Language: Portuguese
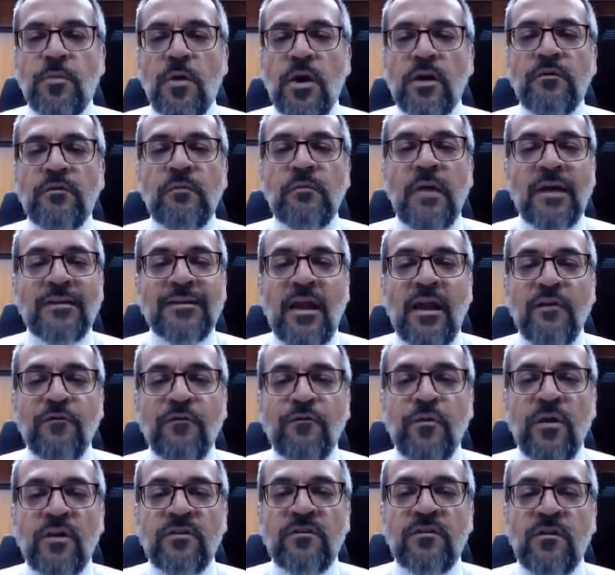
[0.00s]
pode até
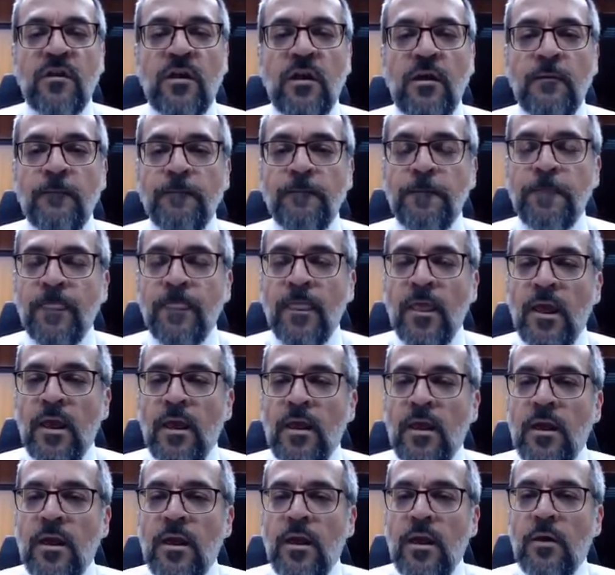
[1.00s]
fazer
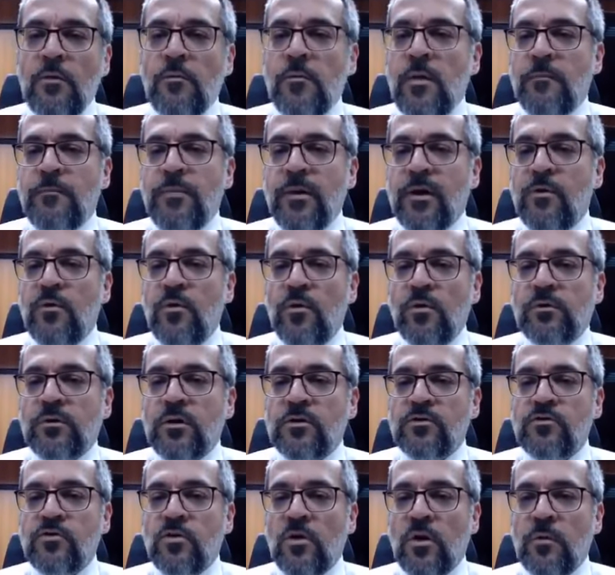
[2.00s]
uma
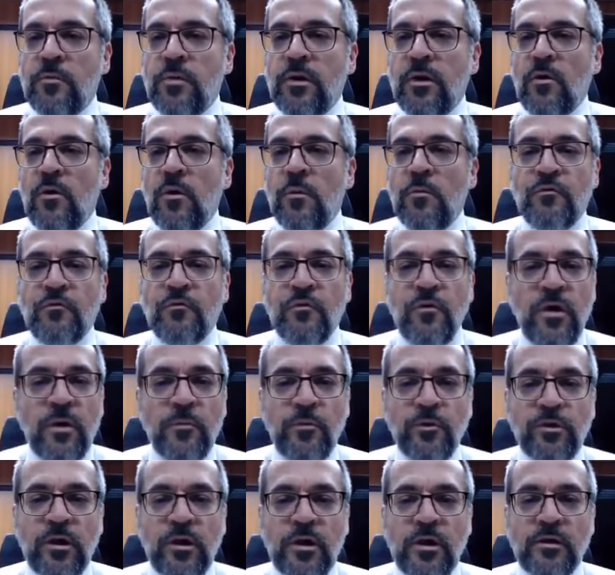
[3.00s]
pergunta sobre como foi a
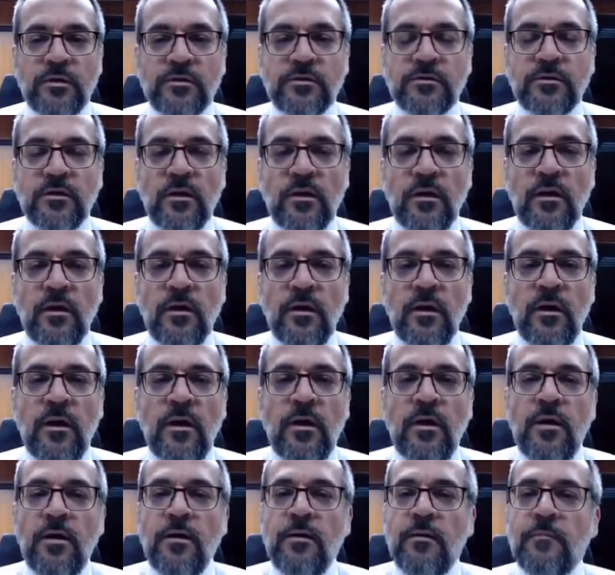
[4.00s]
mudança.
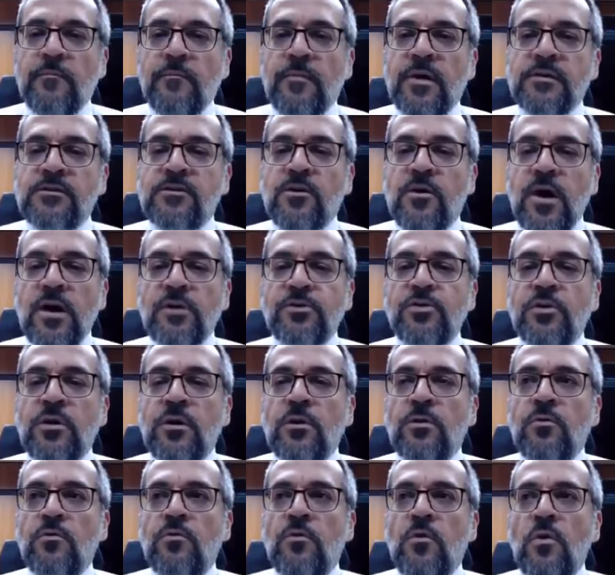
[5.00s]
Mas eu acho
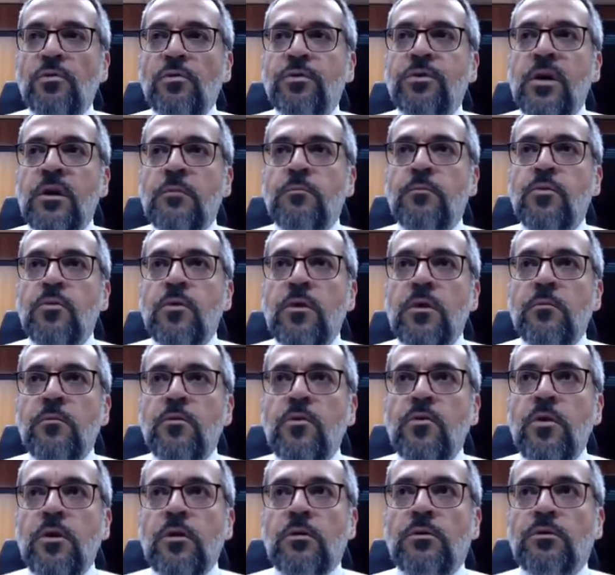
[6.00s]
que não contribui
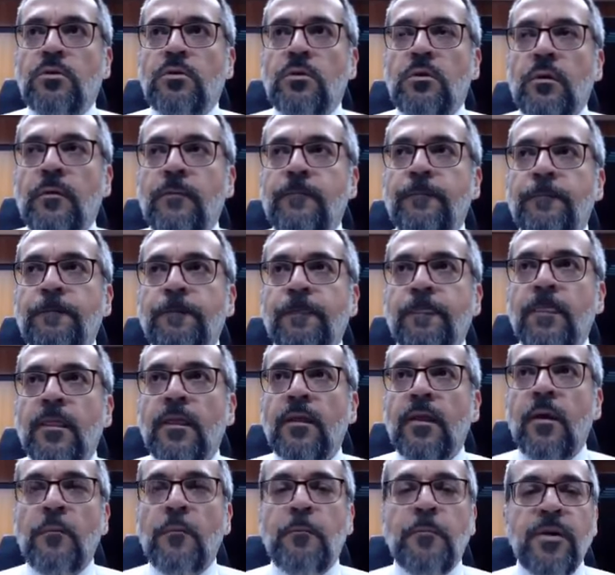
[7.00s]
muito.
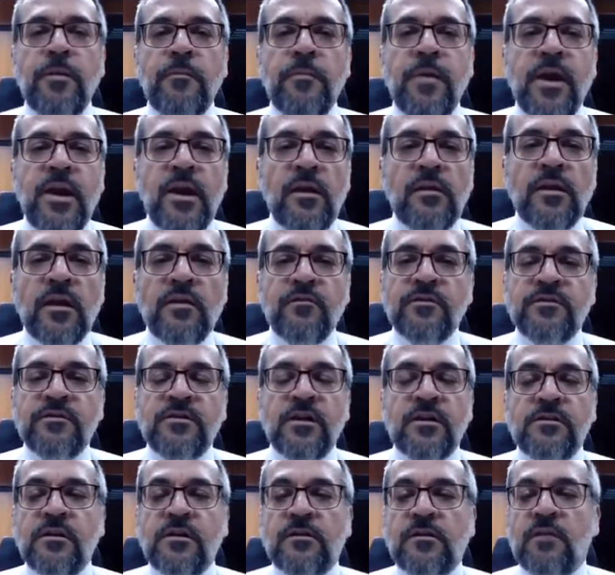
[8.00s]
É a primeira
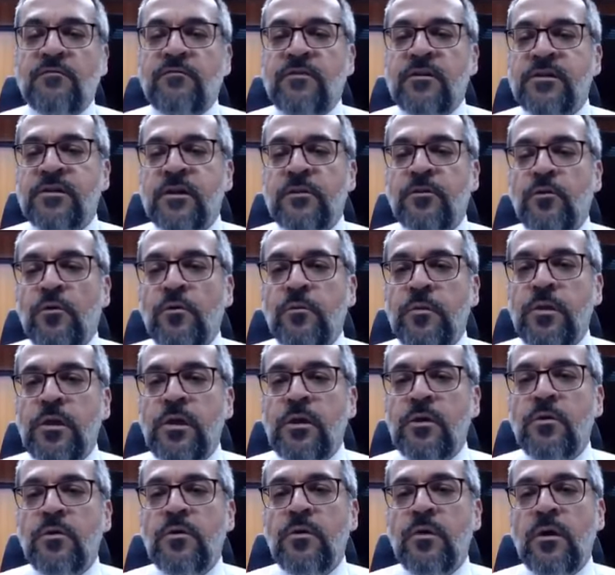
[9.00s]
entrevista que você está fazendo
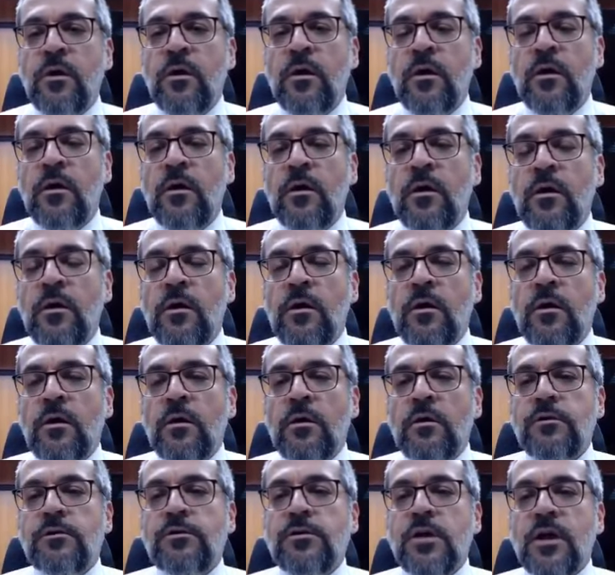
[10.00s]
comigo,
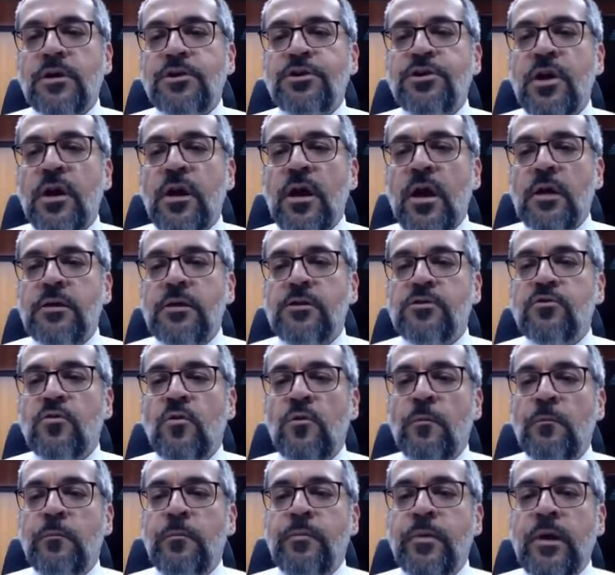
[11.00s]
já chegar
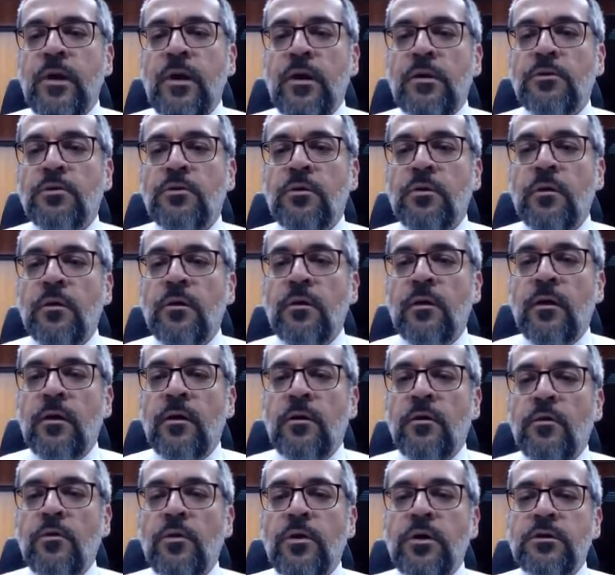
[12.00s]
descumprindo
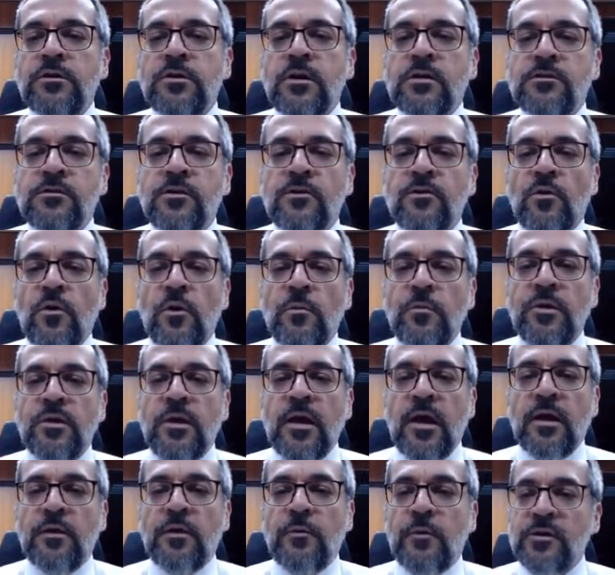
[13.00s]
o que tinha sido
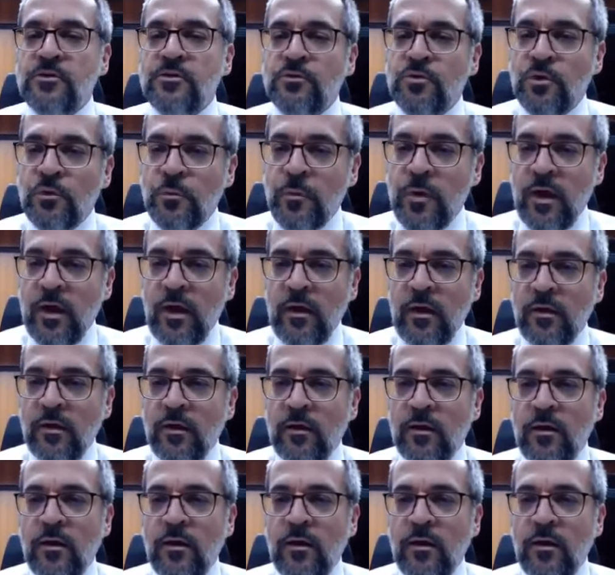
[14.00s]
combinado, mas tudo bem.